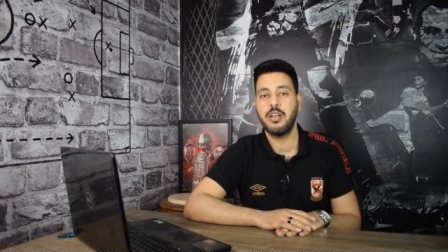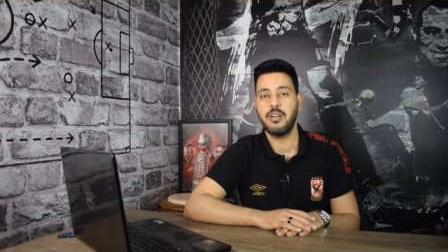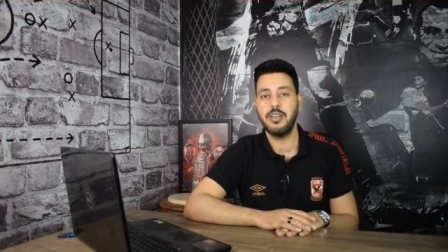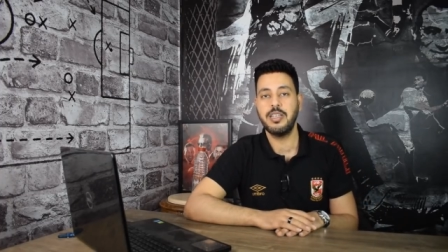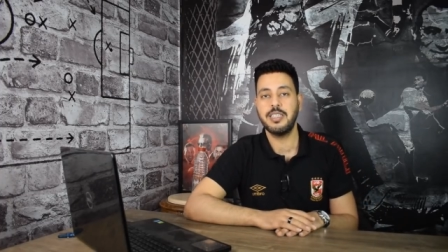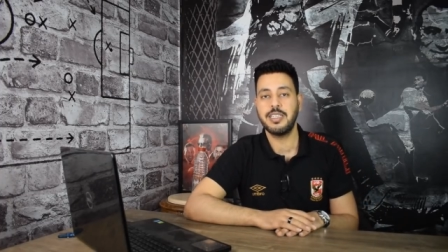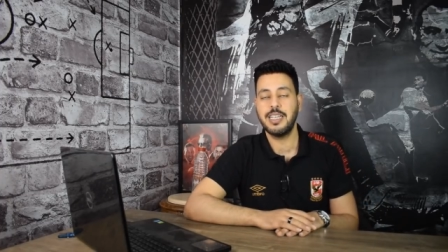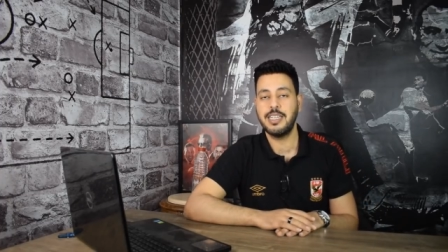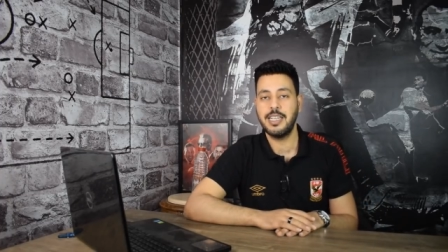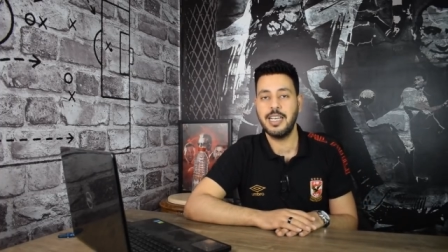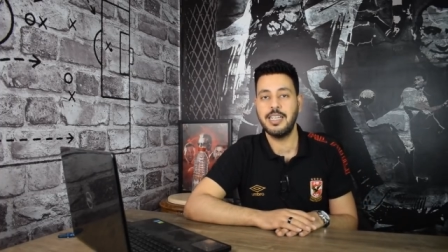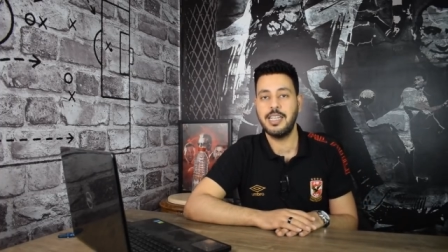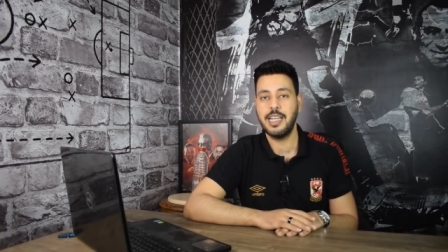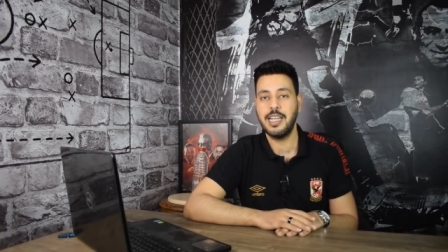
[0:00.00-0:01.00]
رئيس
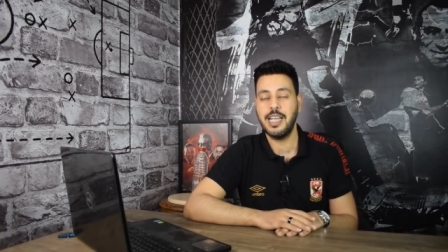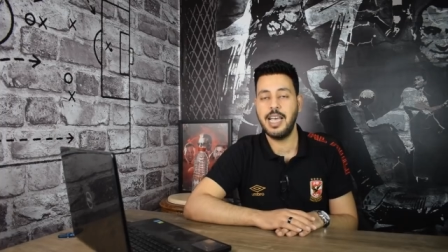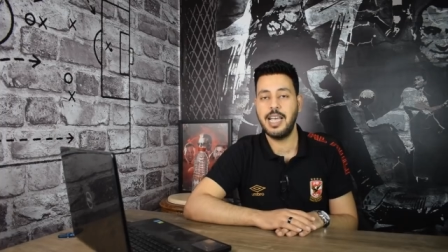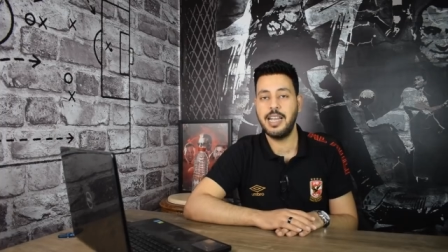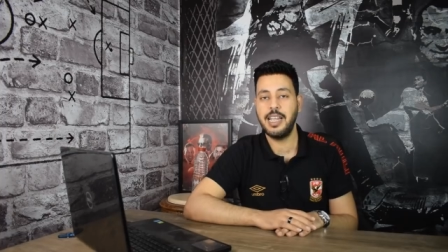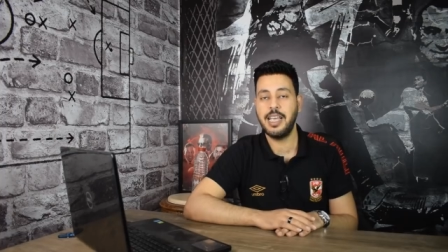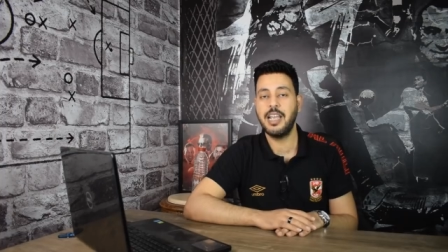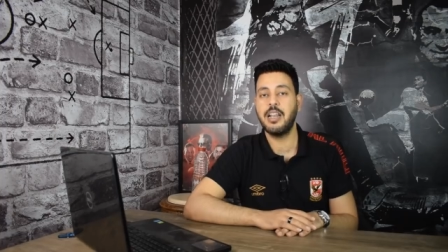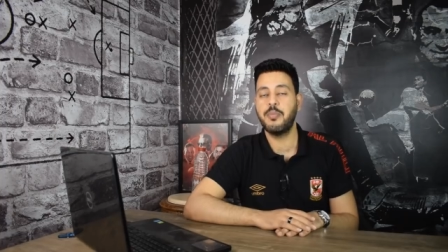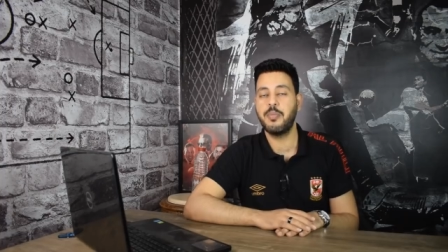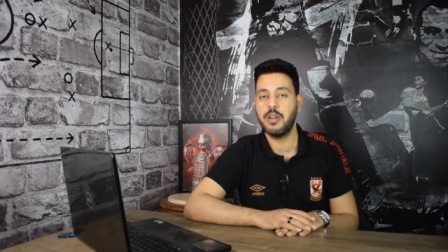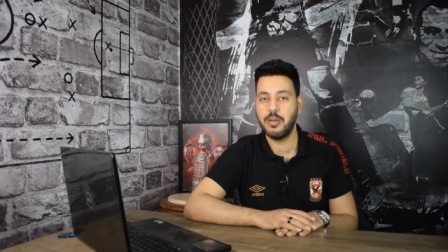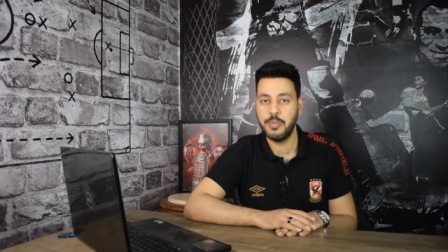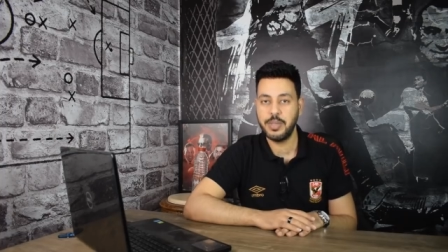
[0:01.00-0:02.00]
النادي الاهلي اللي
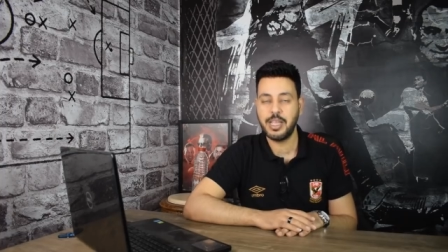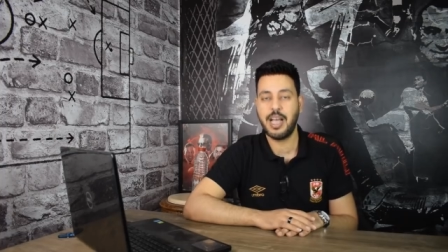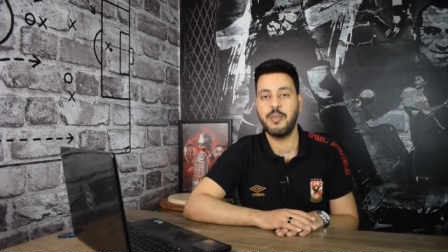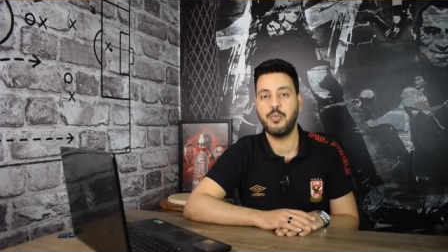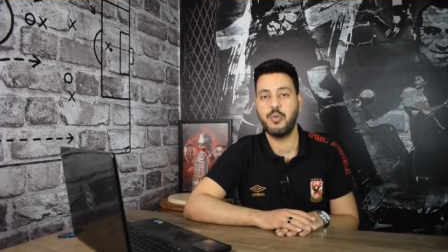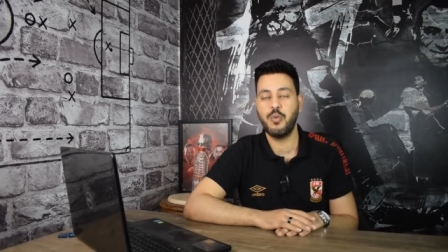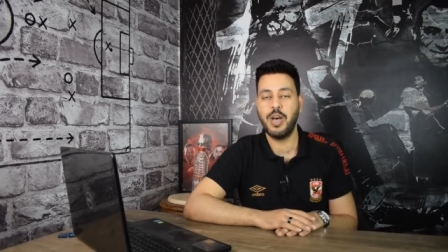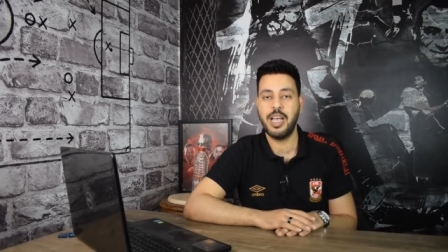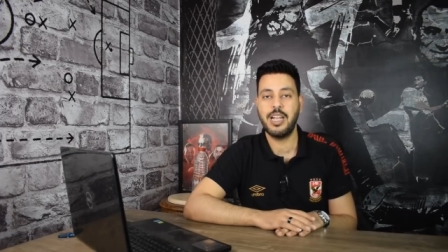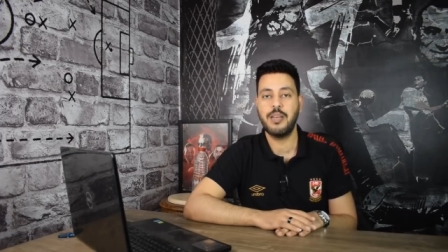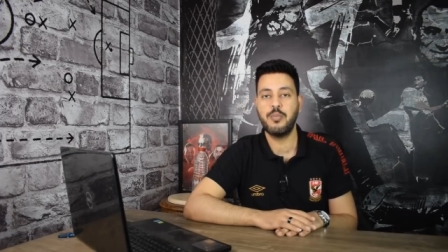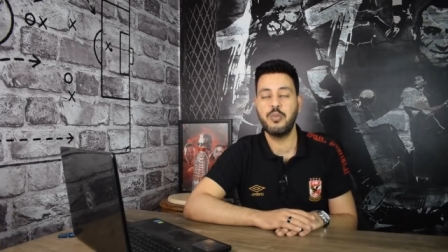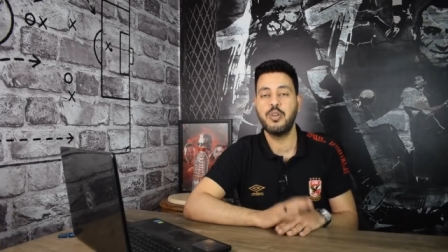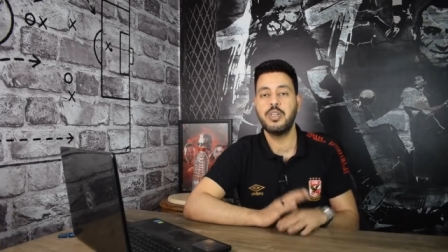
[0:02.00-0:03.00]
برغم تعبه
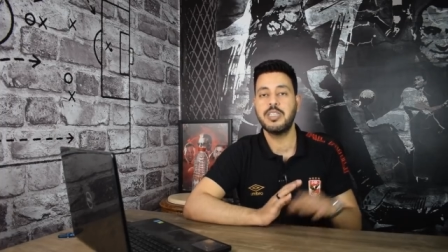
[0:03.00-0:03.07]
والمه